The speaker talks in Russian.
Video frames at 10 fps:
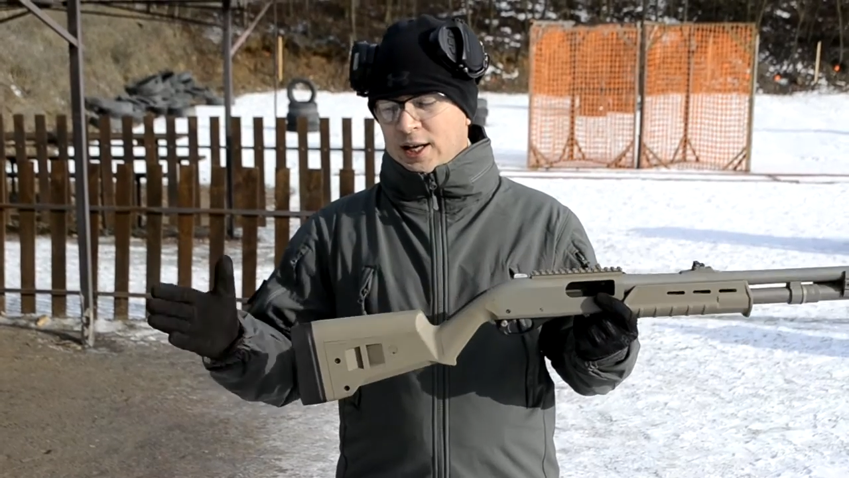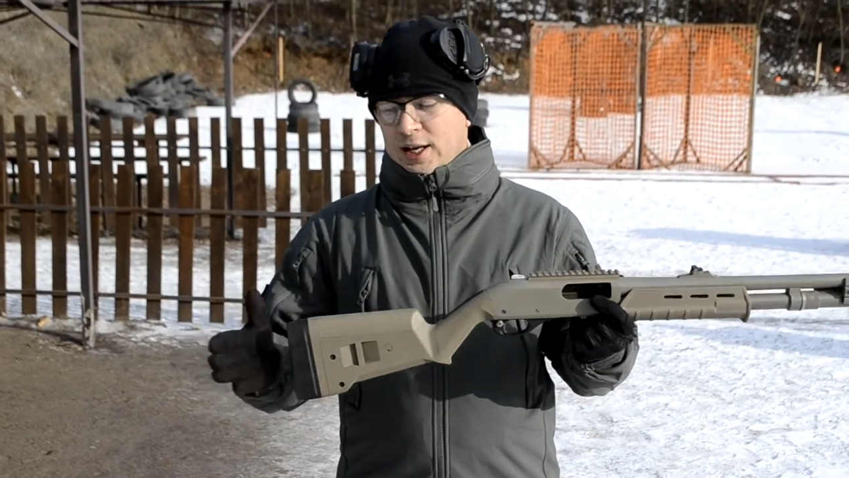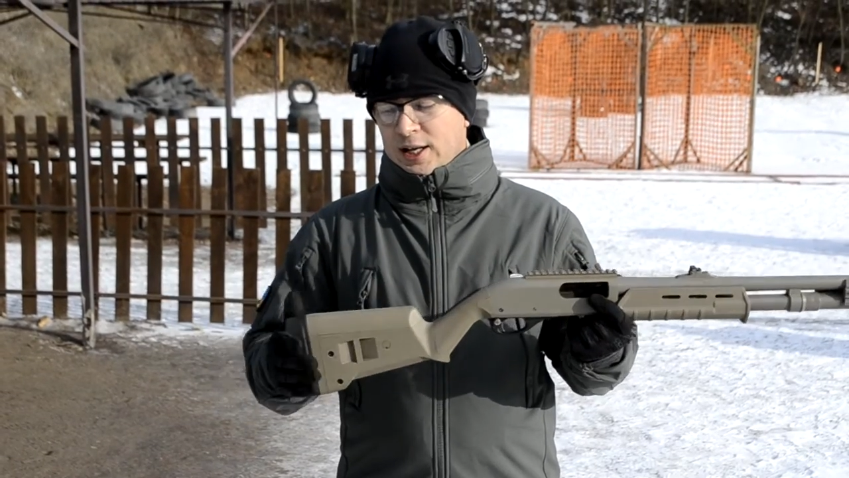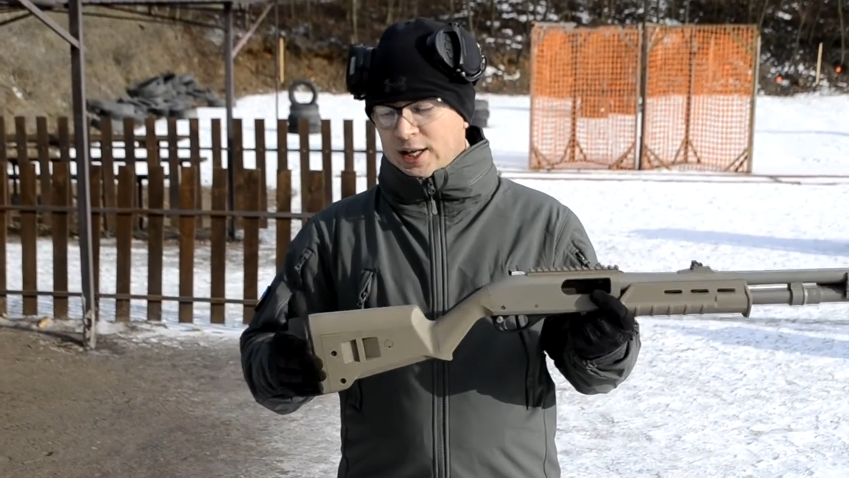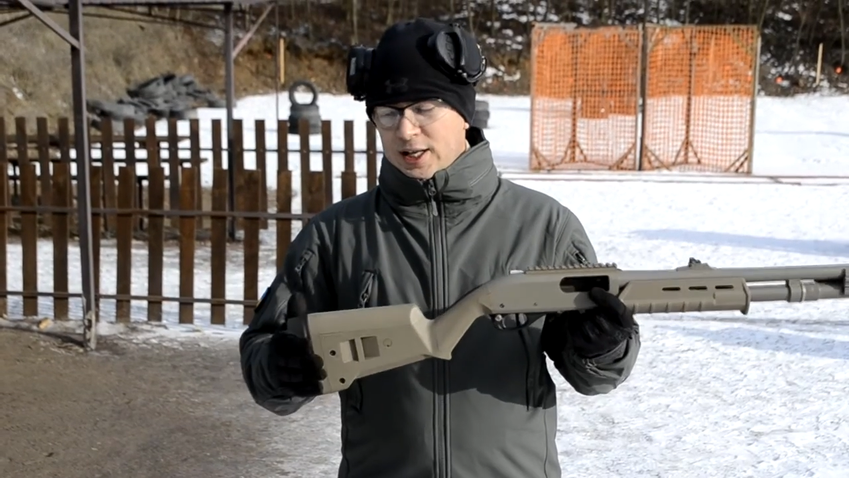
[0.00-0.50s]

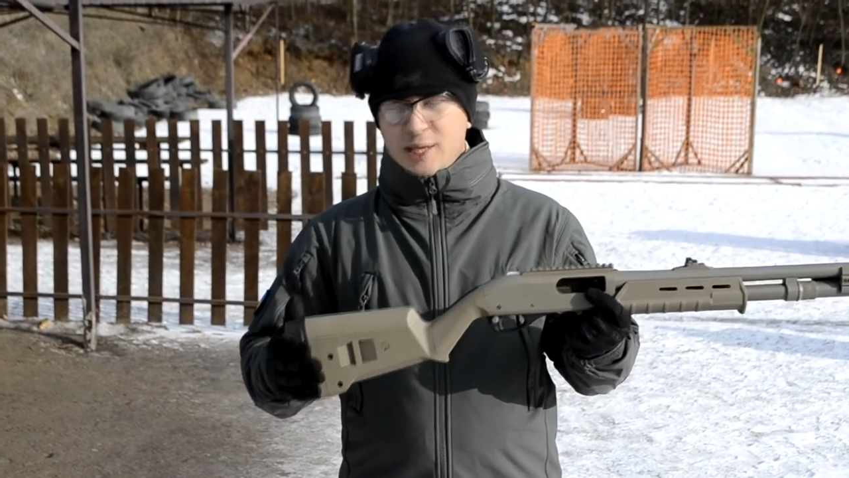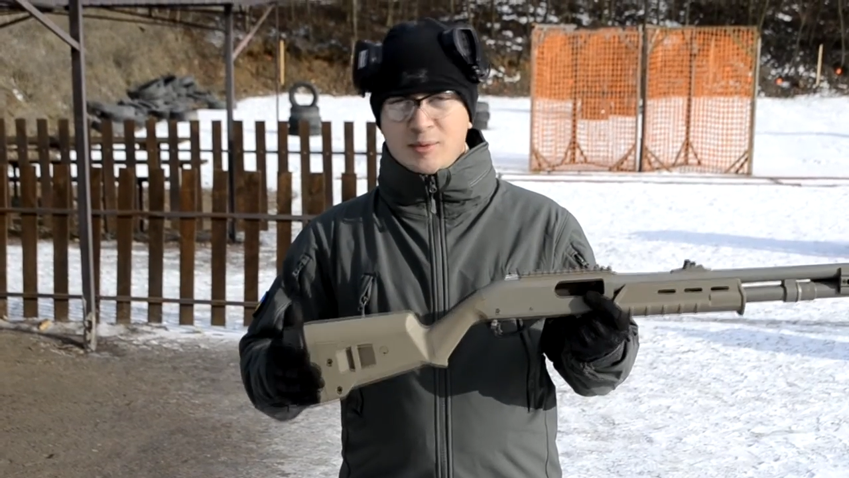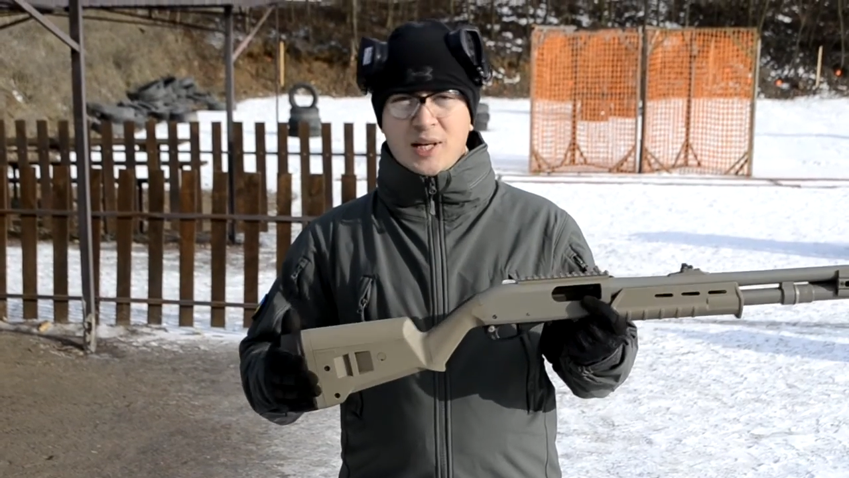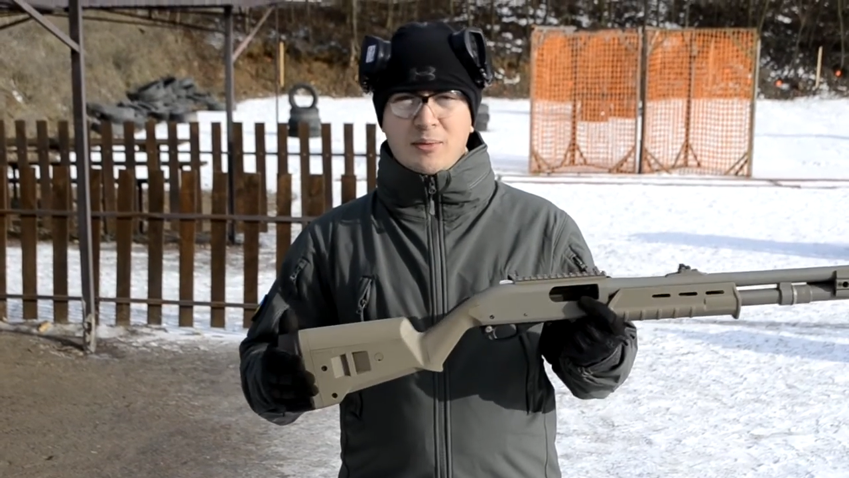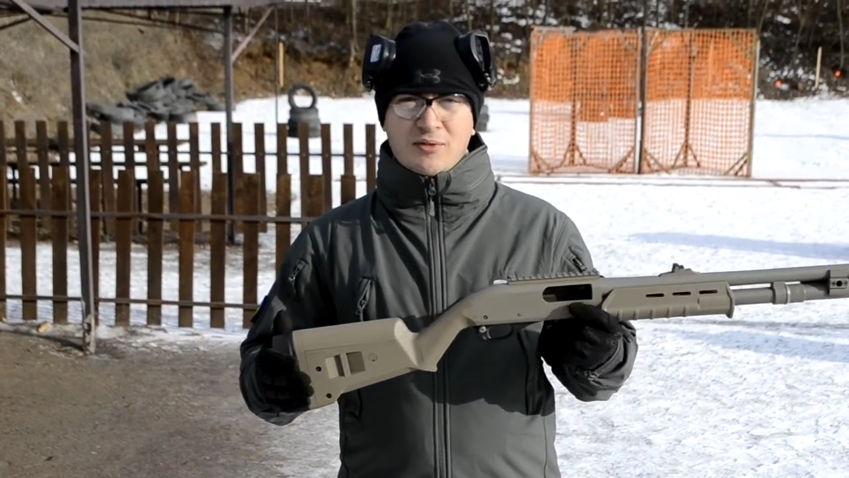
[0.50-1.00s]
Э, этим
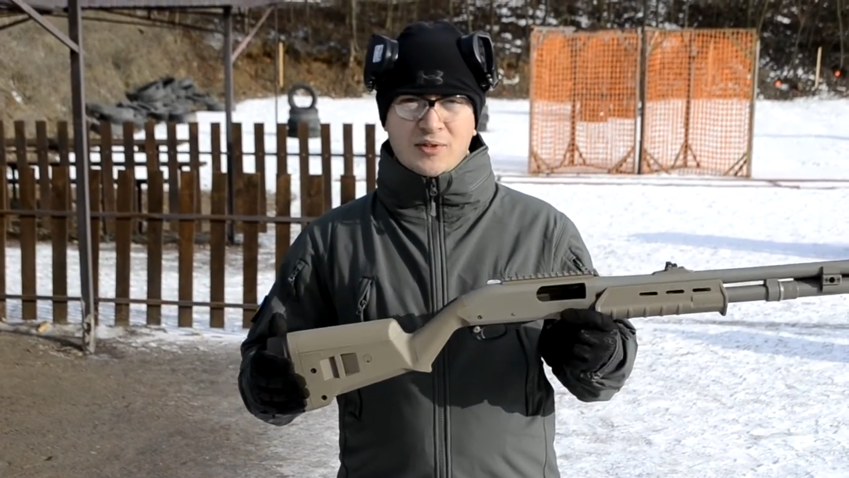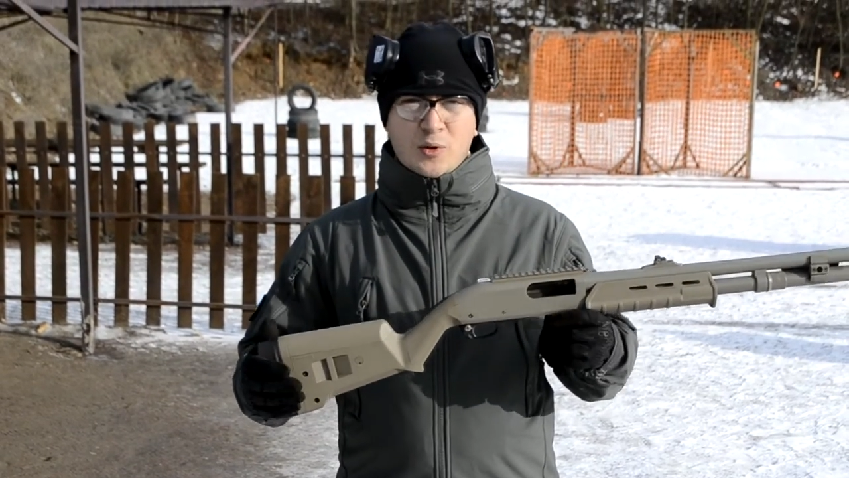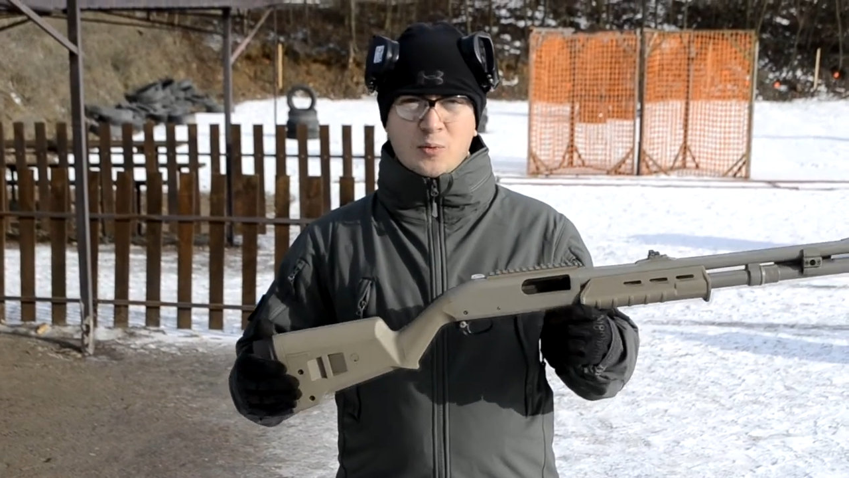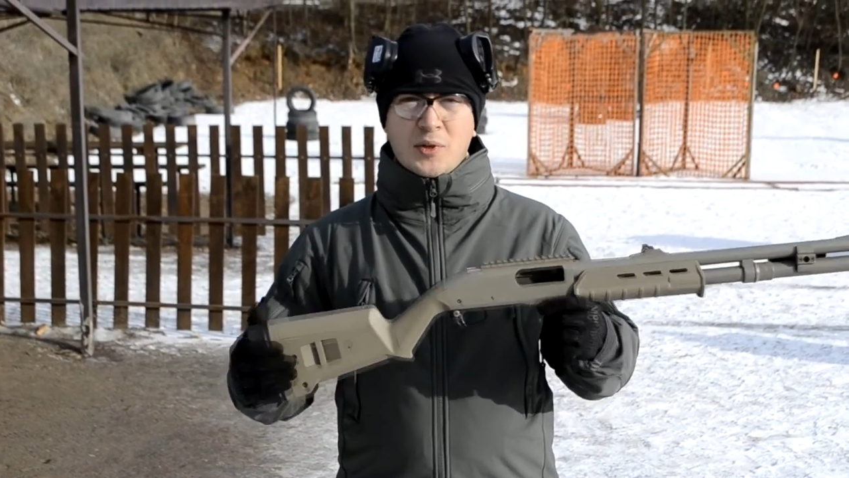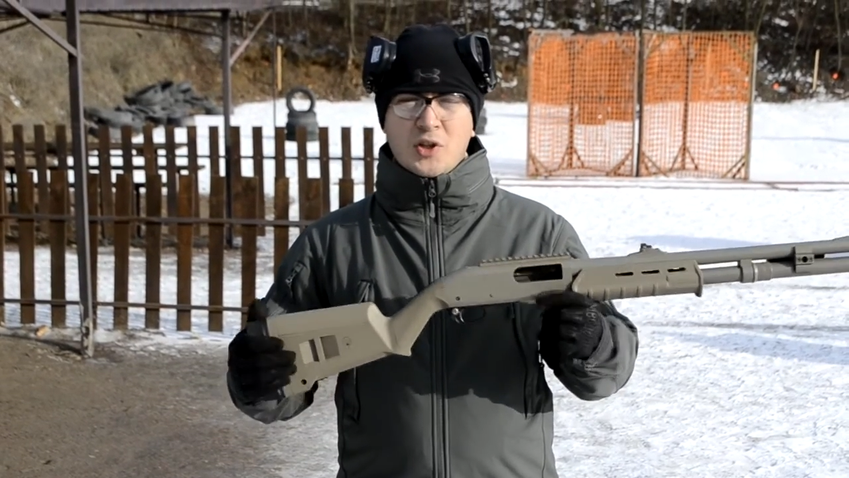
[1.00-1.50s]
самым вы
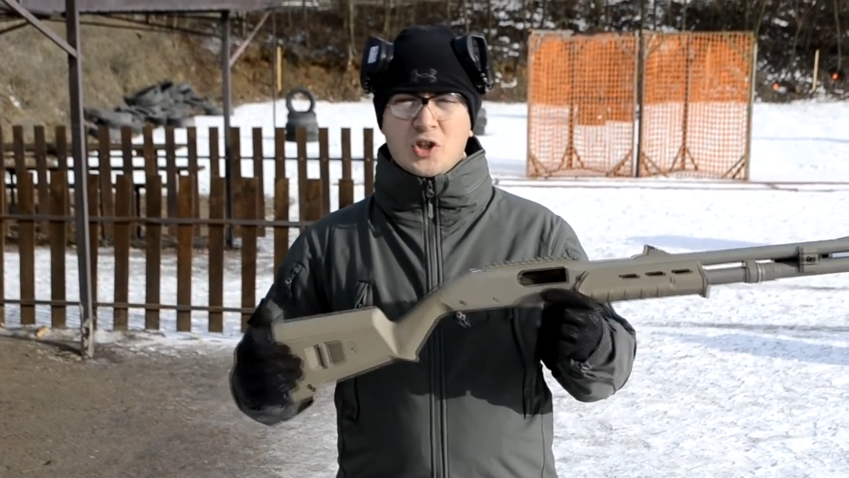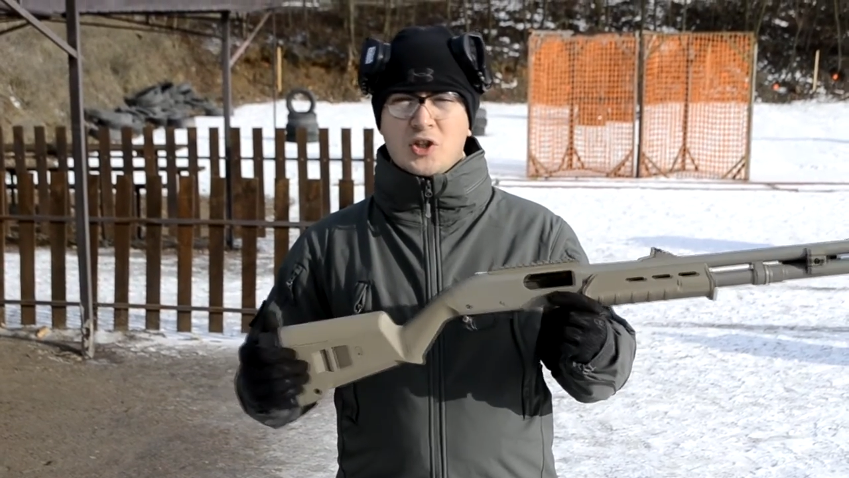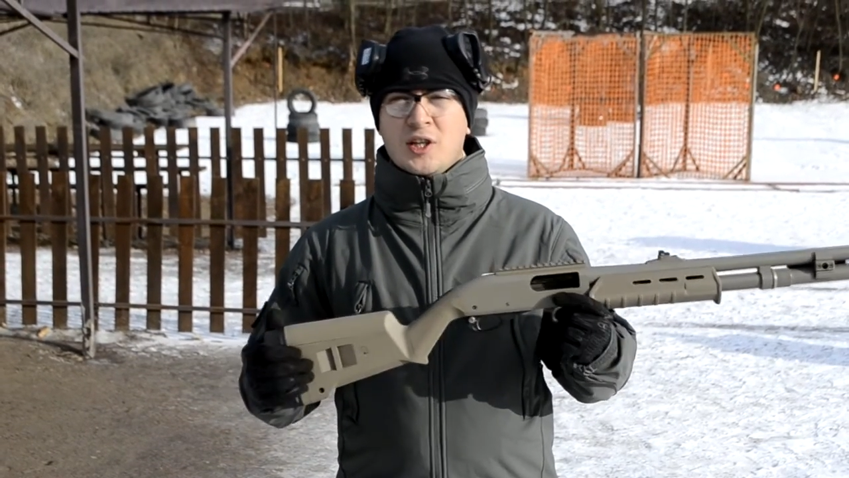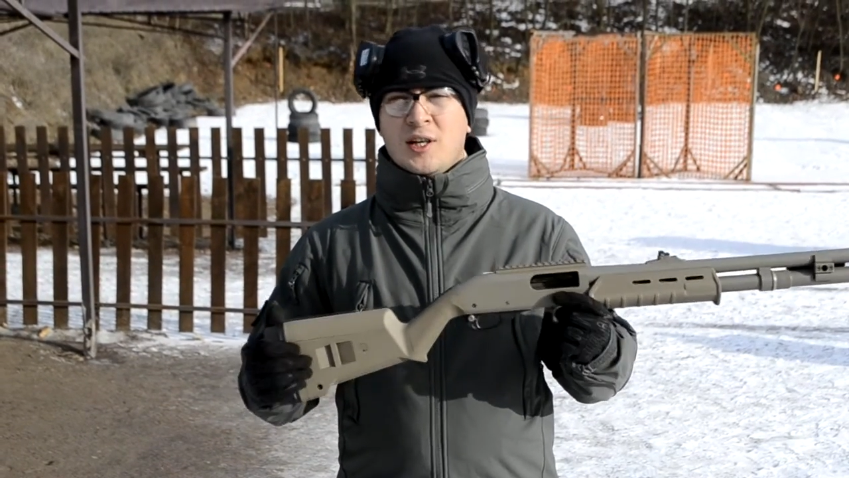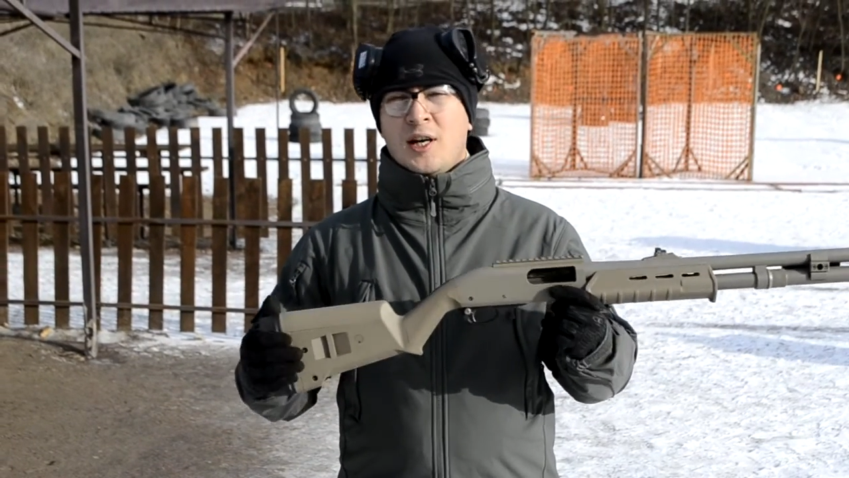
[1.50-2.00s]
уменьшите